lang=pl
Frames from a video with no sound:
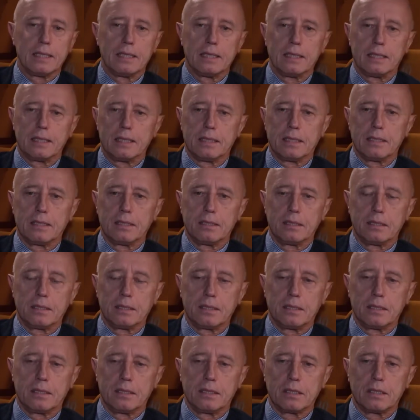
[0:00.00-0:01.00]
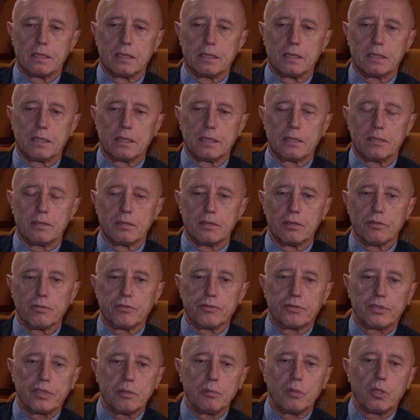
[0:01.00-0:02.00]
Y, no,
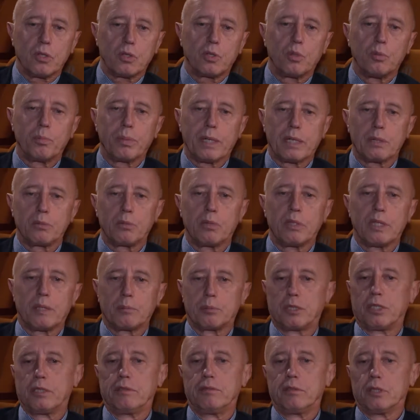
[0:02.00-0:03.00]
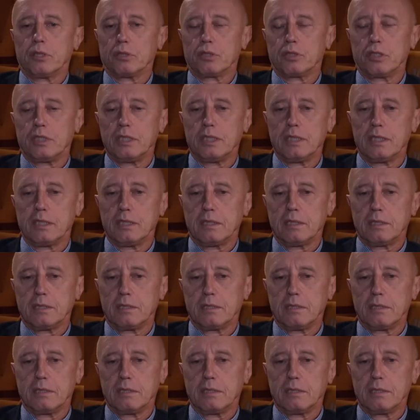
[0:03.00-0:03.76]
w tym roku padło na przedwiośnie